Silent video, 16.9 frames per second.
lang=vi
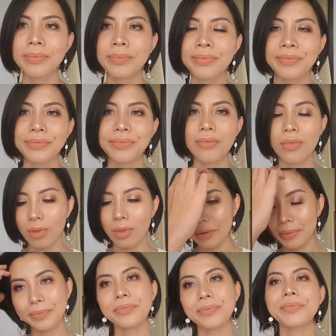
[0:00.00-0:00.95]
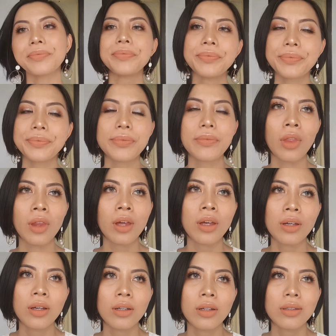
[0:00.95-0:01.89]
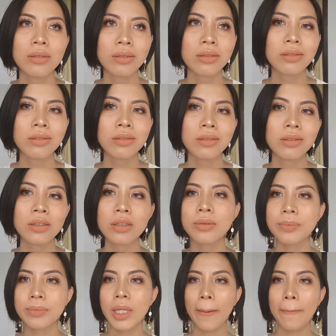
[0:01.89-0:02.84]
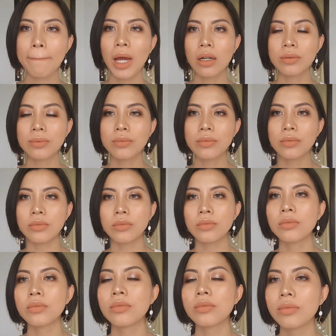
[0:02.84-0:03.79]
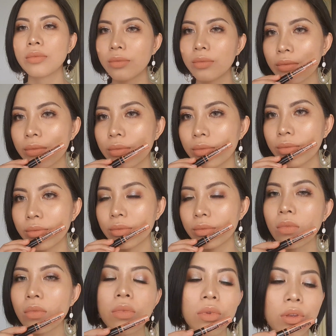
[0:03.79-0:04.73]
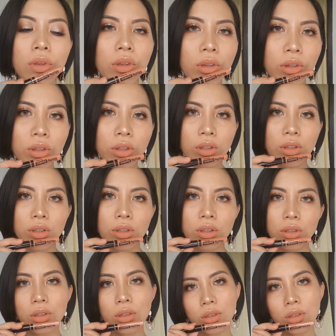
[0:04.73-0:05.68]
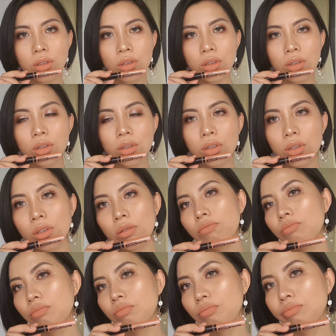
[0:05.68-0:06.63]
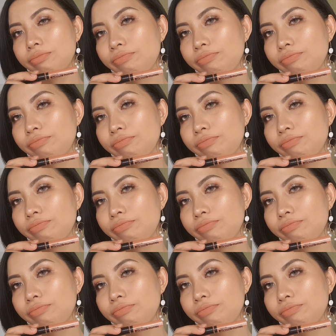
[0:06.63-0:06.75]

Mình cảm thấy lên môi mình cái màu này khá là nhợt nhạt Nó sẽ phù hợp với những bạn trắng hơn một